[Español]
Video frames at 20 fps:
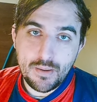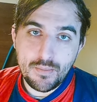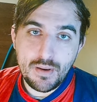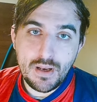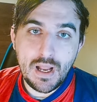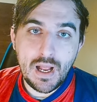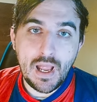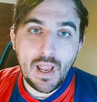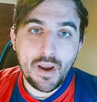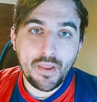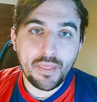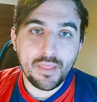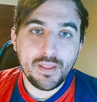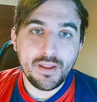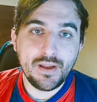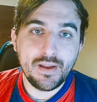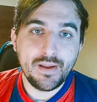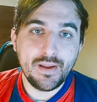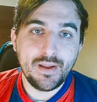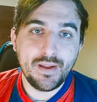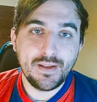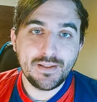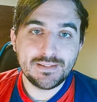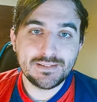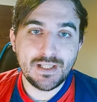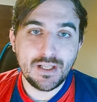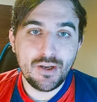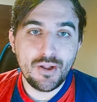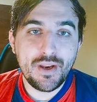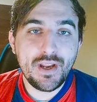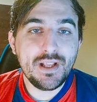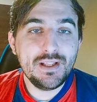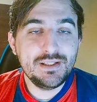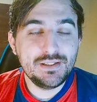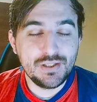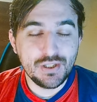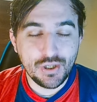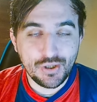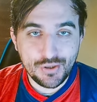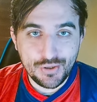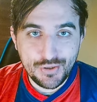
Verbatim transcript: hablar de San Lorenzo.